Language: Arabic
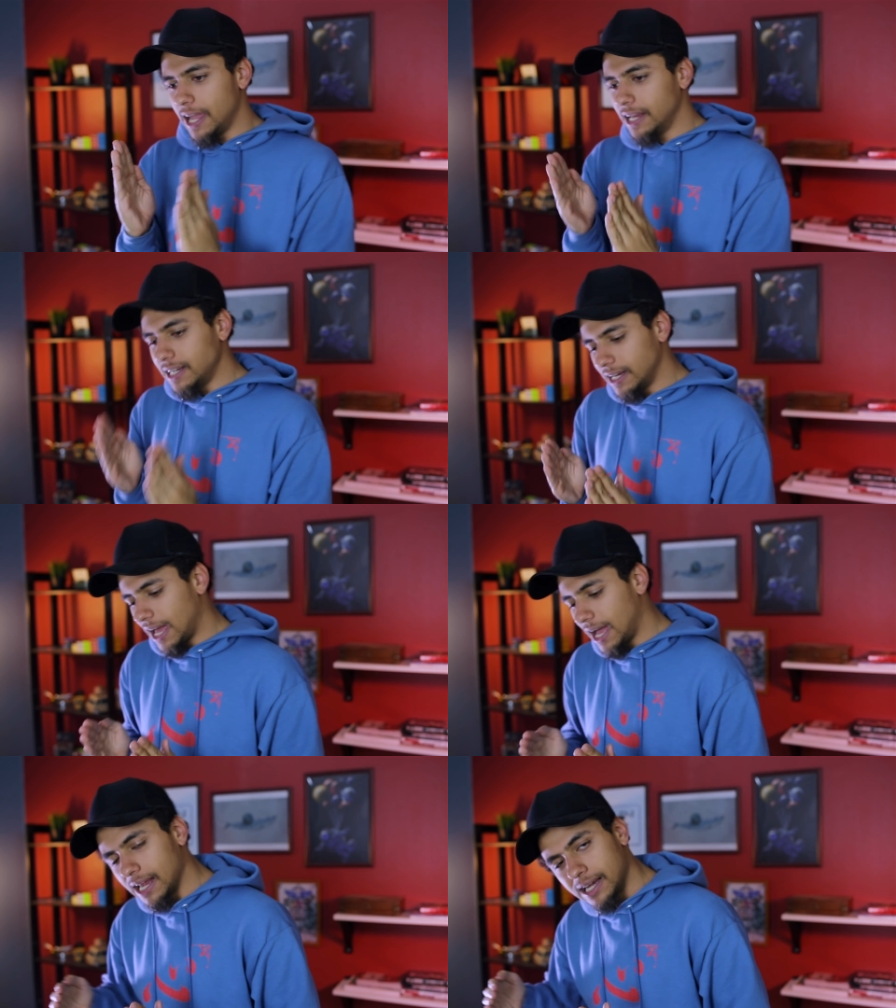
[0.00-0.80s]
اللي
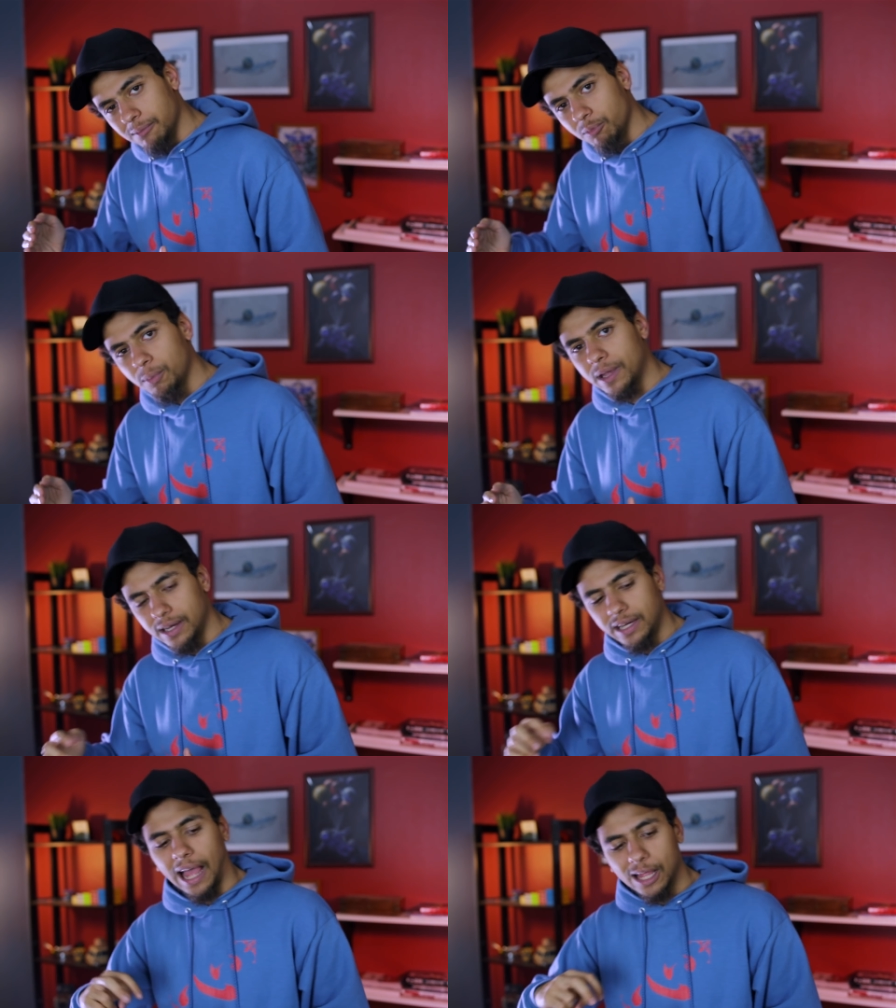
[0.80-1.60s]
الاهل
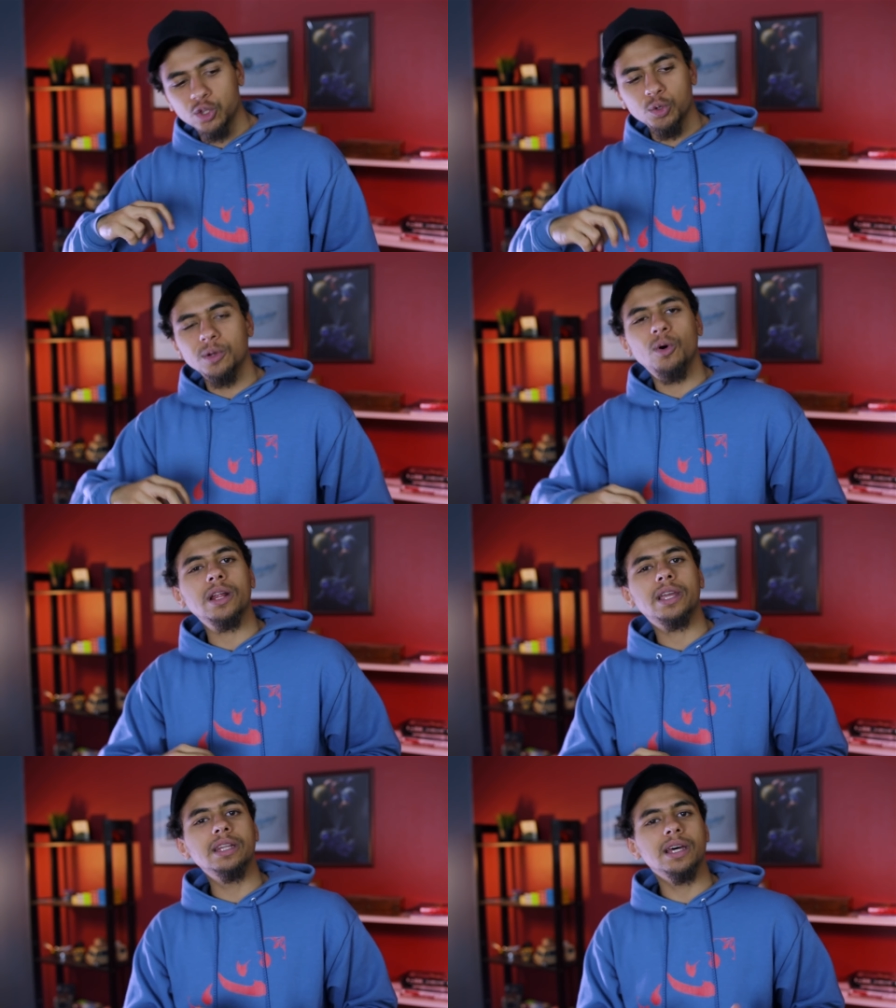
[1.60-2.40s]
ممكن يعدوا من
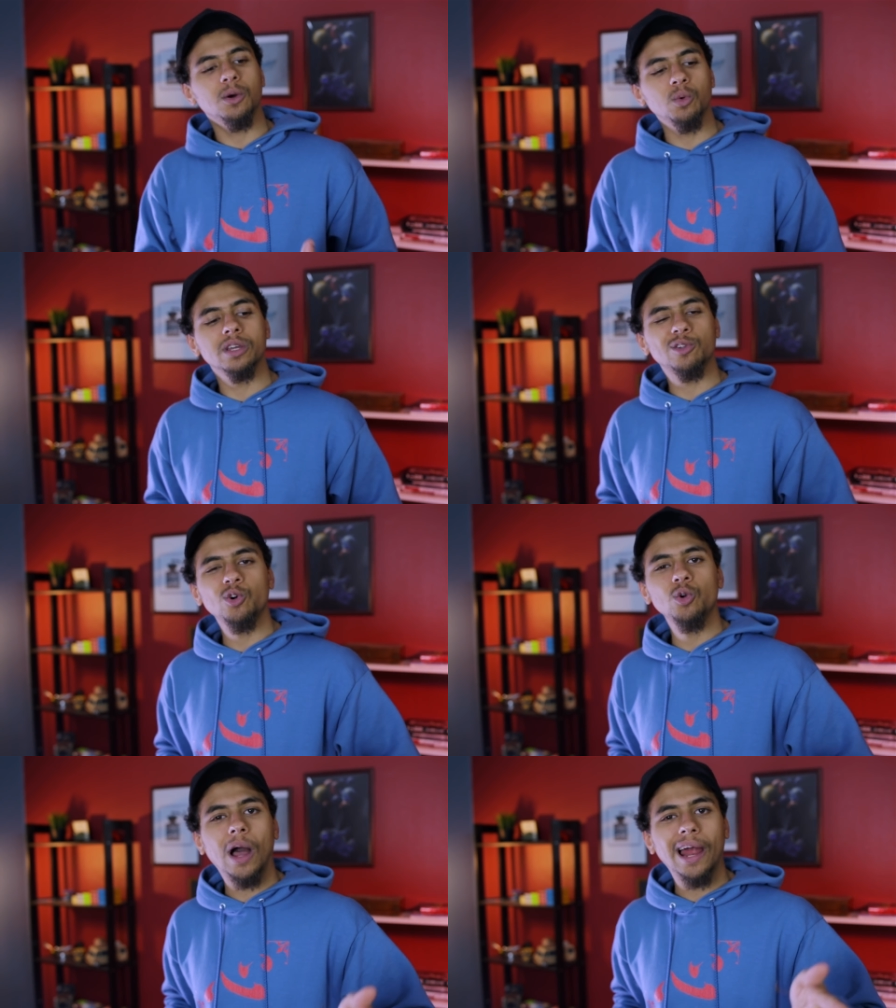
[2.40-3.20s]
ورا كده
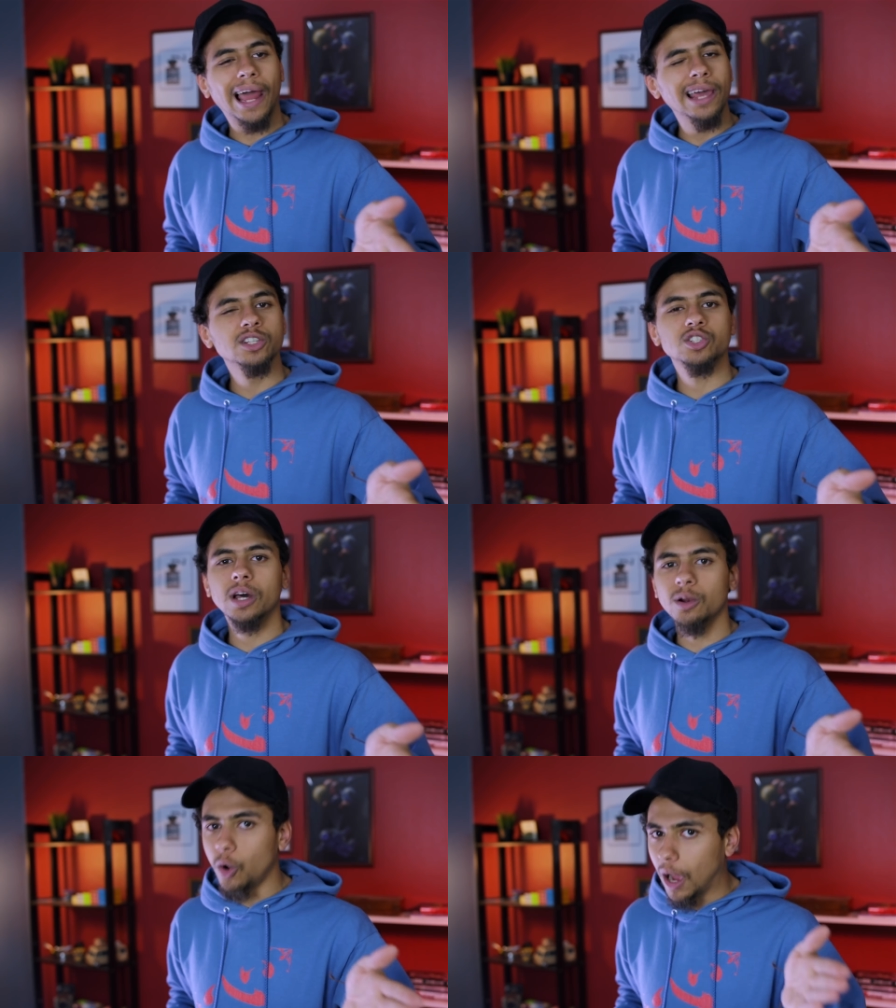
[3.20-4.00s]
ويدخلوا على العيل
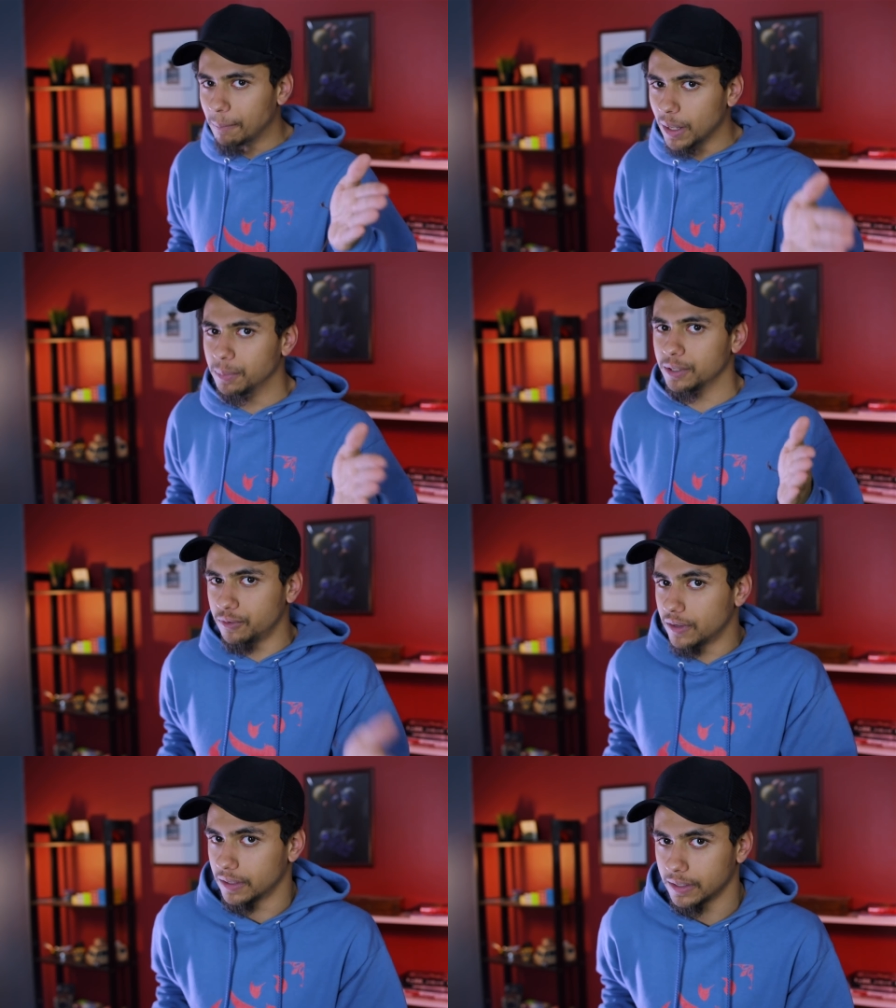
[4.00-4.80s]
الصغير وهو عمال
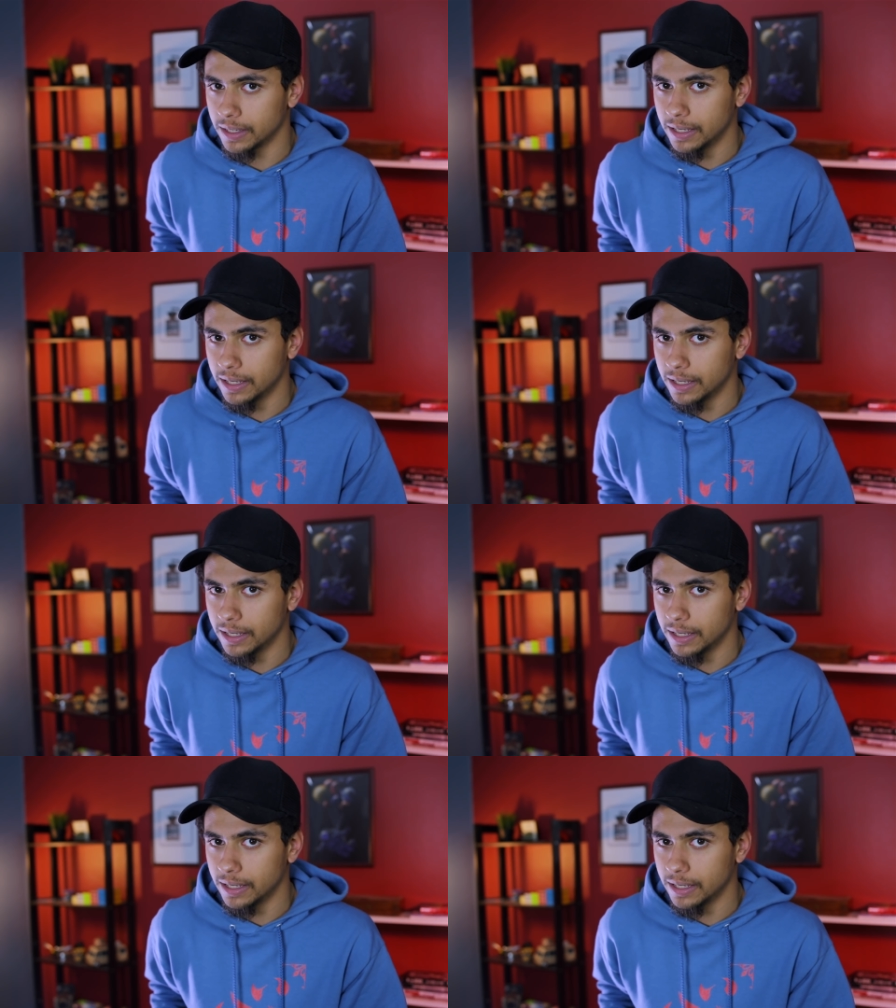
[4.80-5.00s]
بيتفرج